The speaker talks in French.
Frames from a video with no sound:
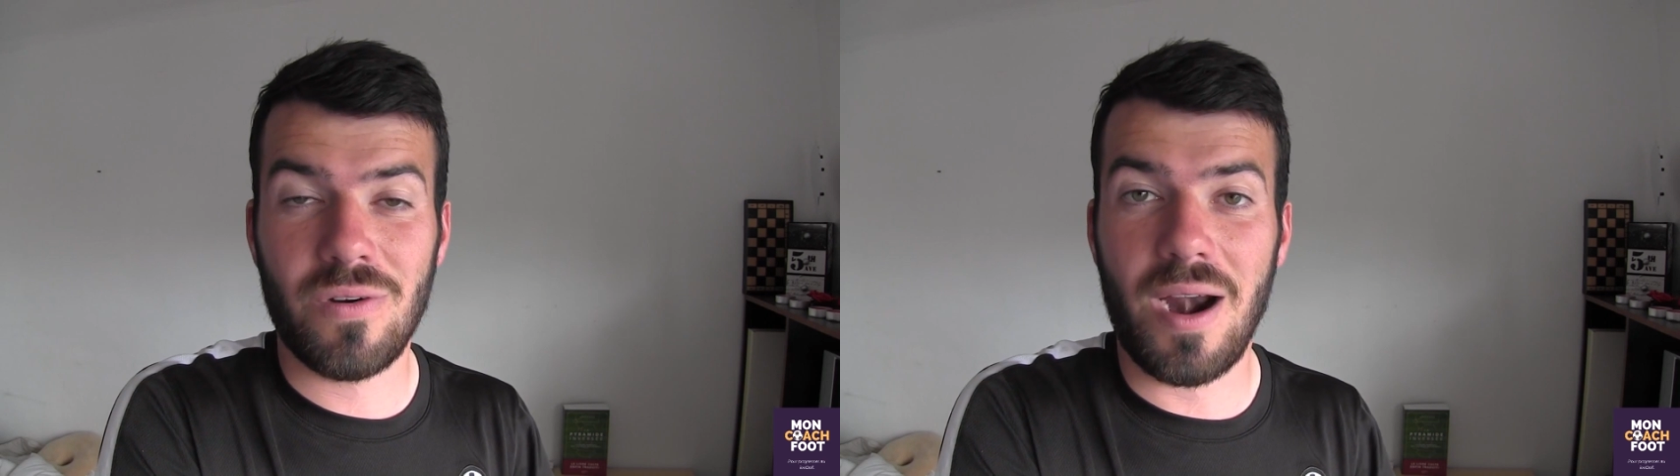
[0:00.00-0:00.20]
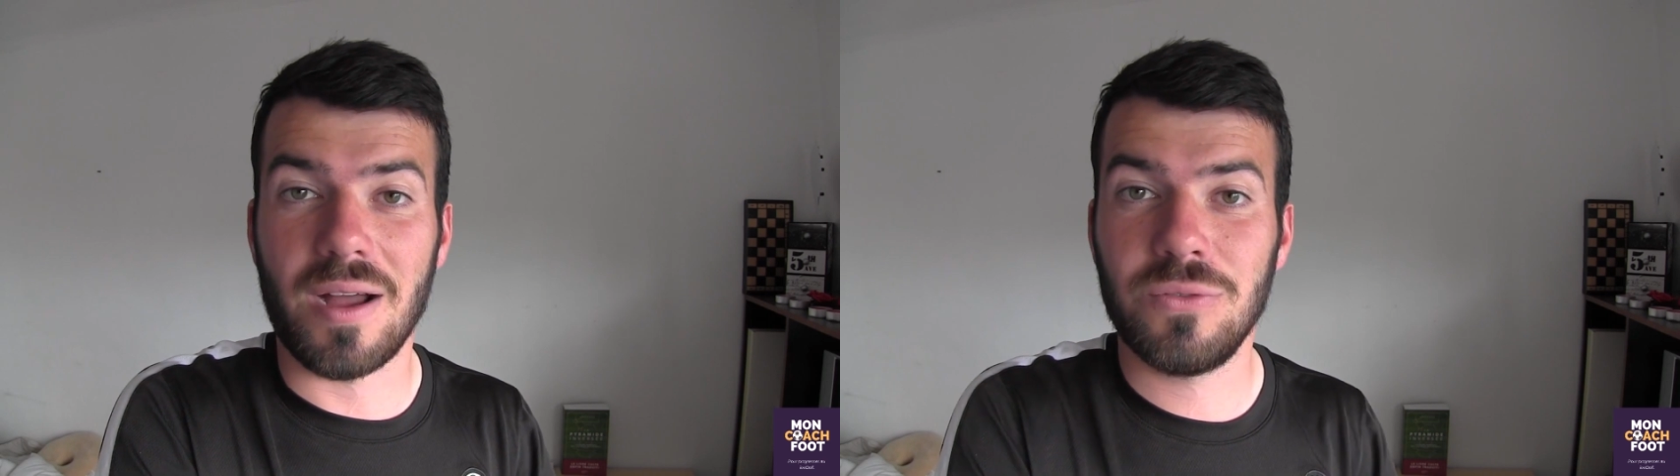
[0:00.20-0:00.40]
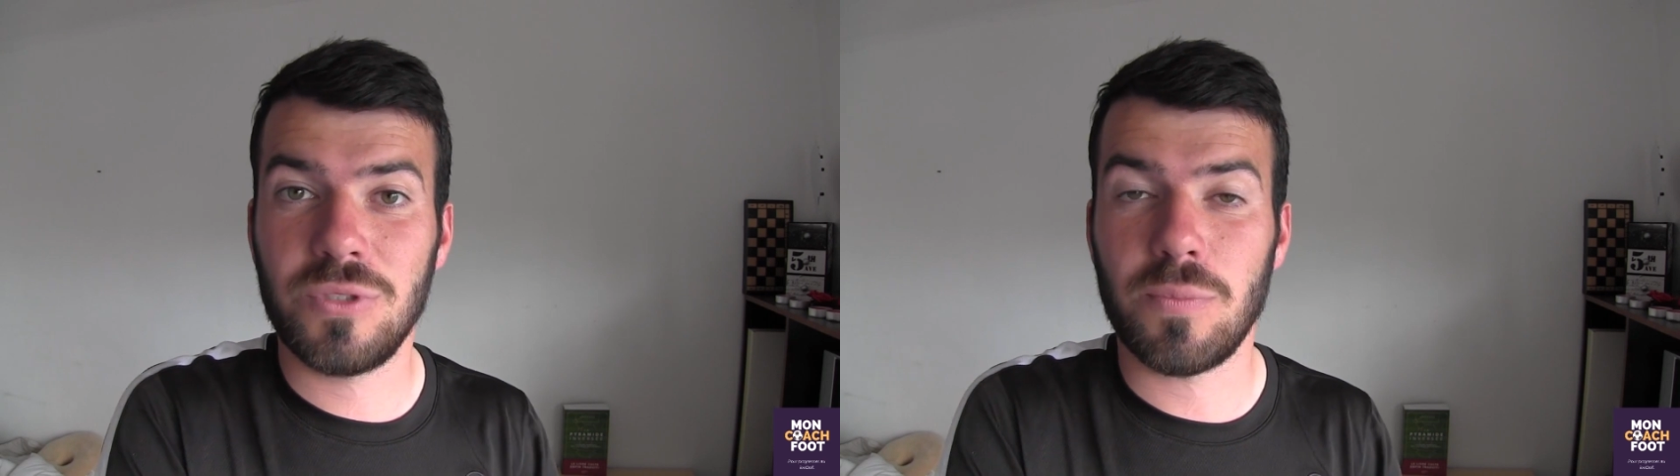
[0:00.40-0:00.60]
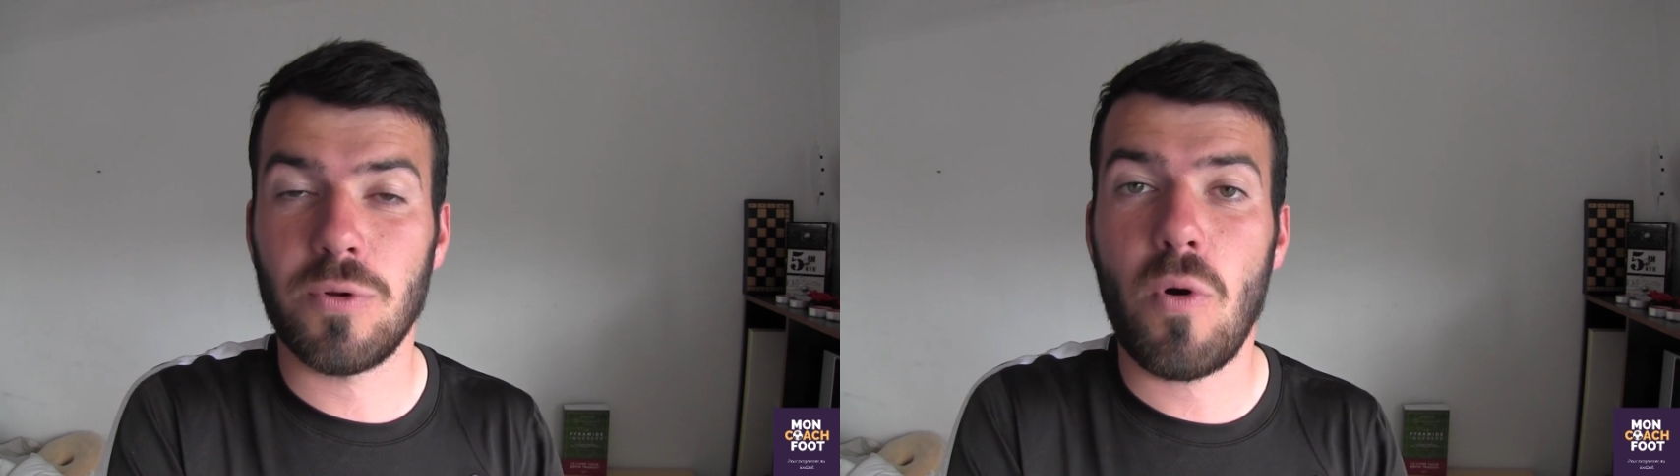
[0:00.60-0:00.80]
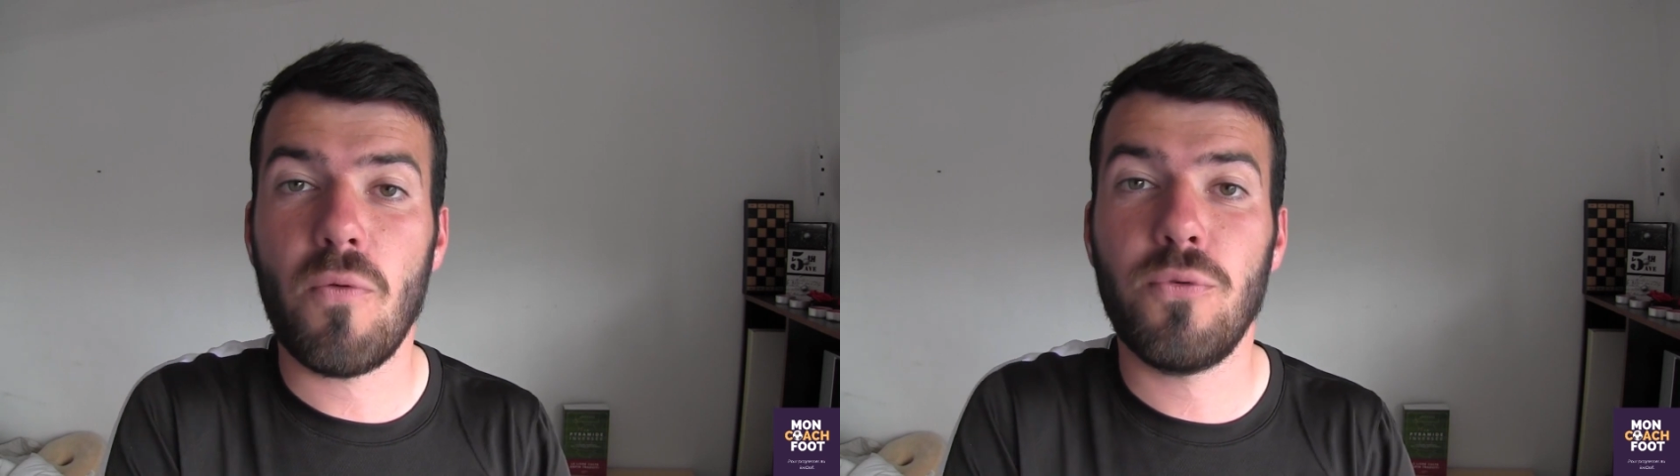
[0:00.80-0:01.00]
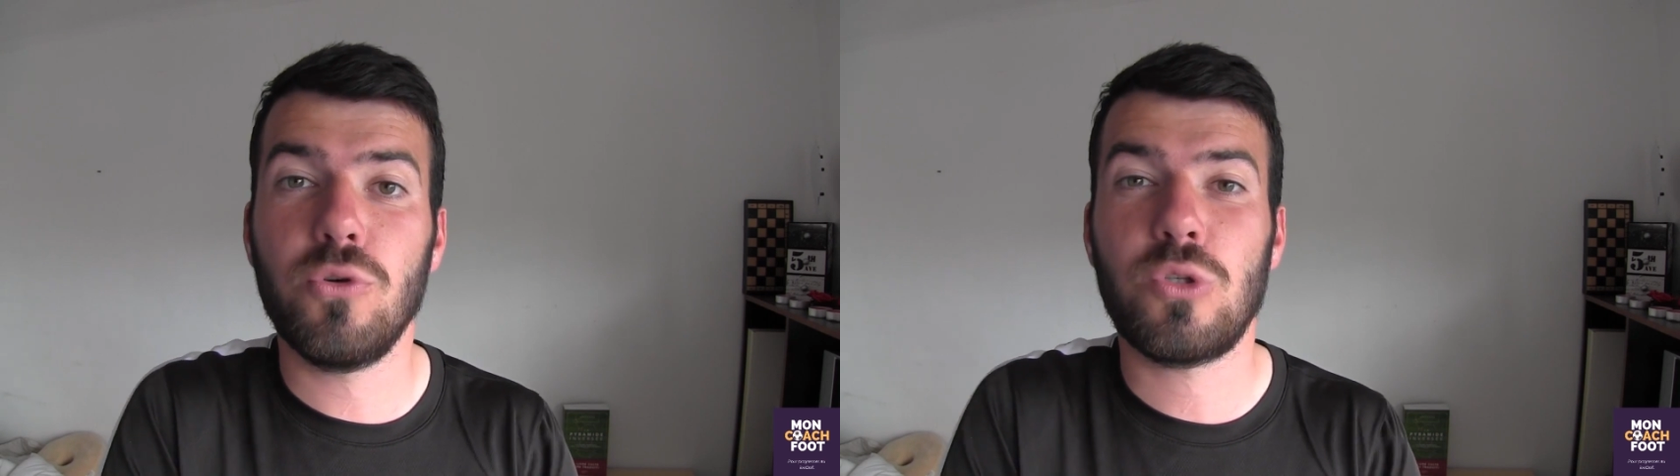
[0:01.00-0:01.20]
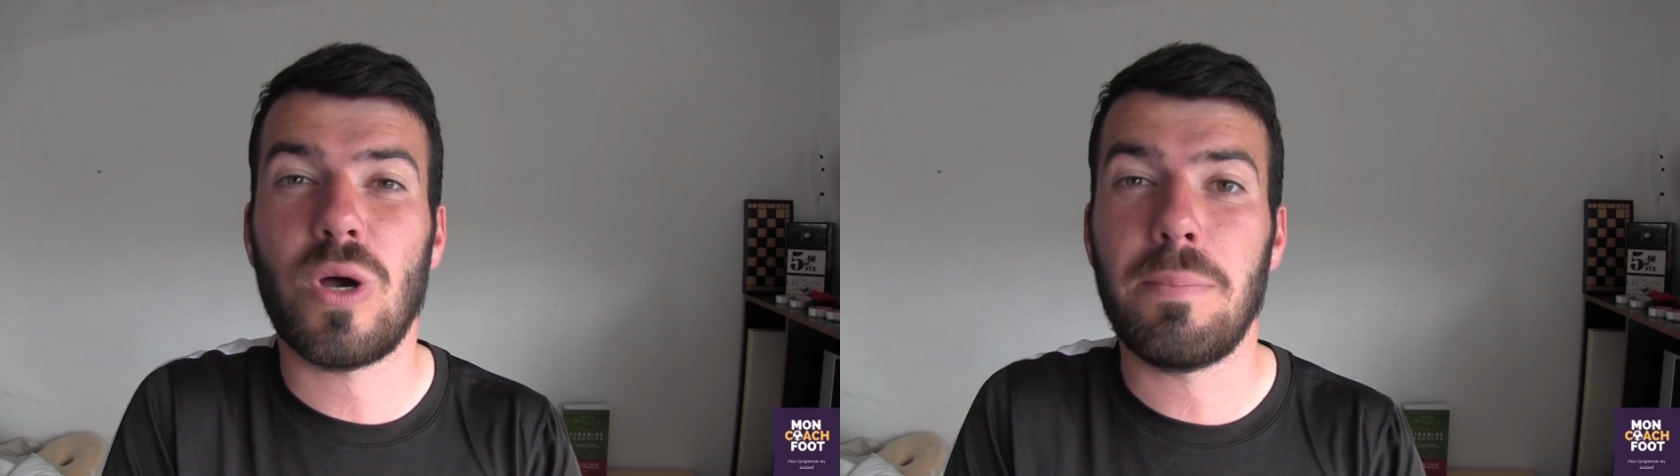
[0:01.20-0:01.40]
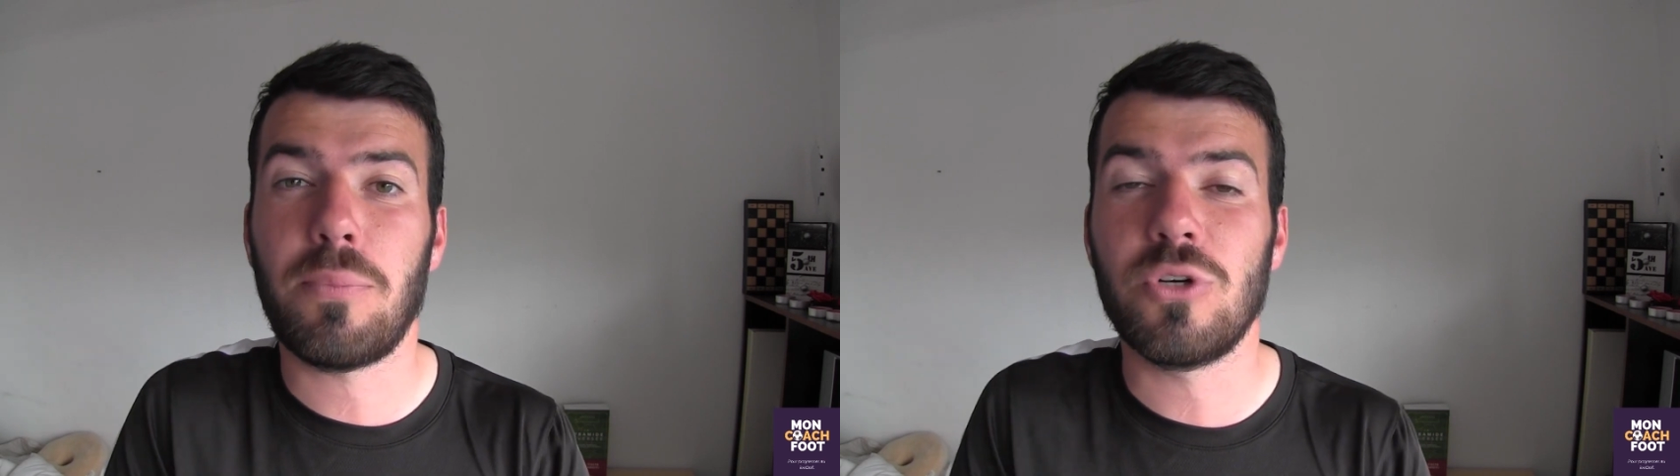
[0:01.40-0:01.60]
Voilà, tout simplement, il faut se
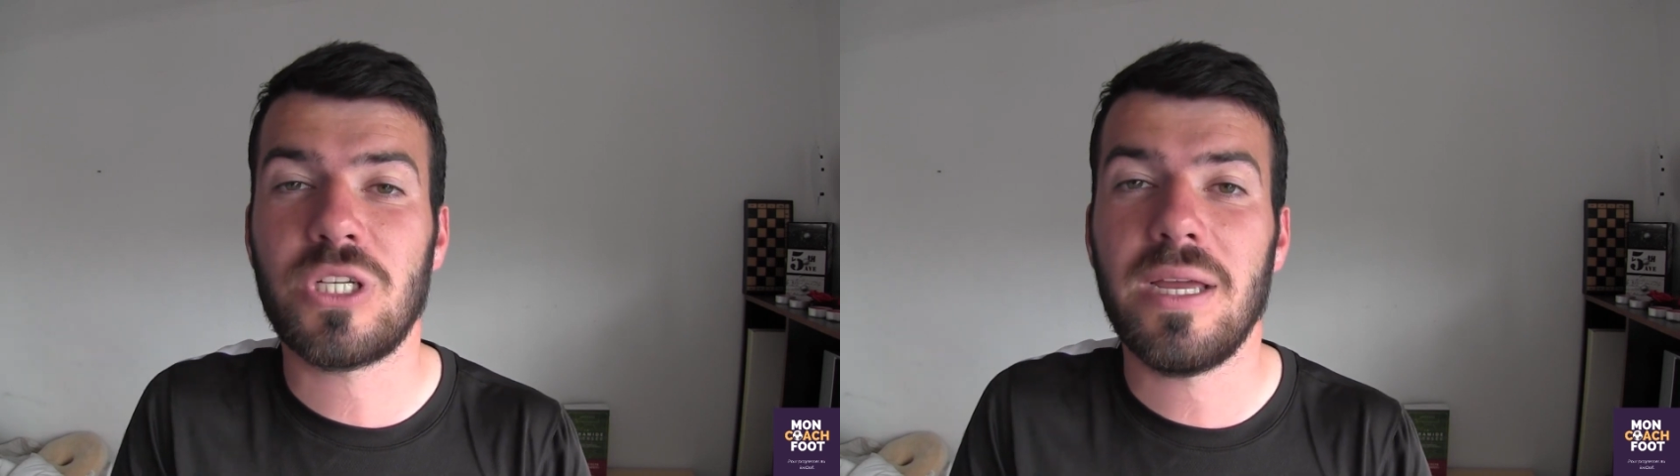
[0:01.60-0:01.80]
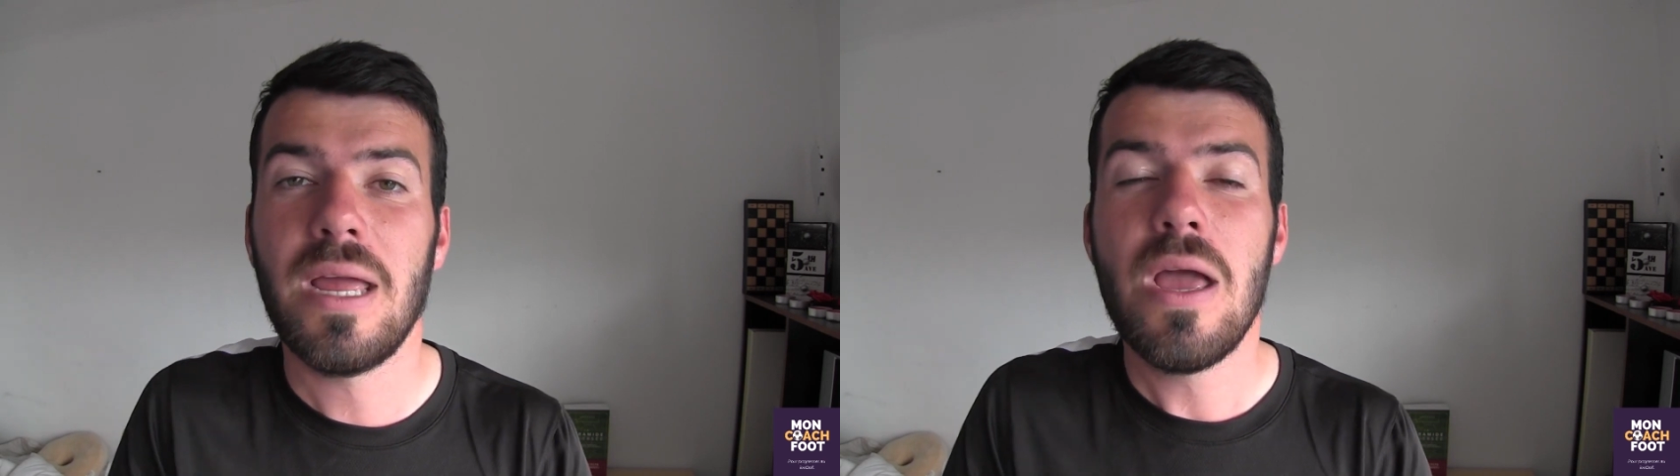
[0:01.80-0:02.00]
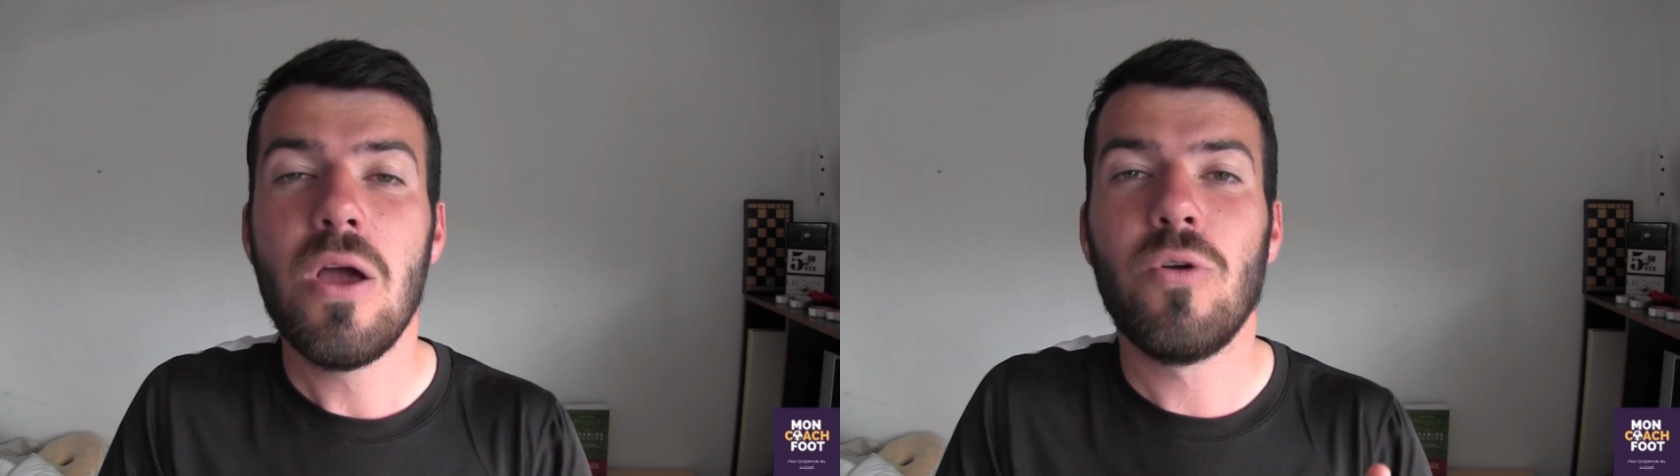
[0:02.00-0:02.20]
rapprocher